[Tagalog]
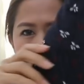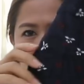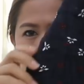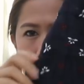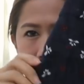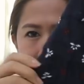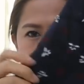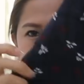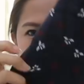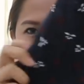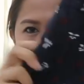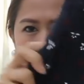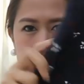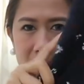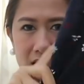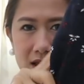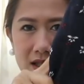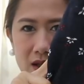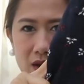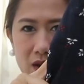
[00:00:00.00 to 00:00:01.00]
hips
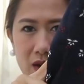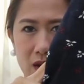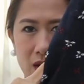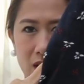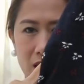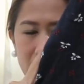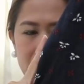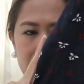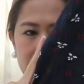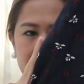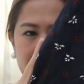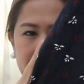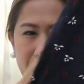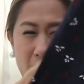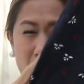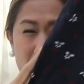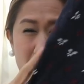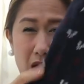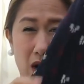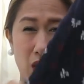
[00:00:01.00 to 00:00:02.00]
tsaka sa
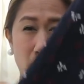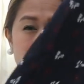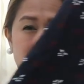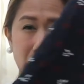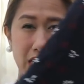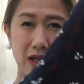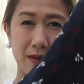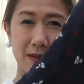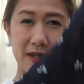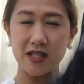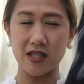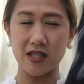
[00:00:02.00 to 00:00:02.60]
bewang, okay naman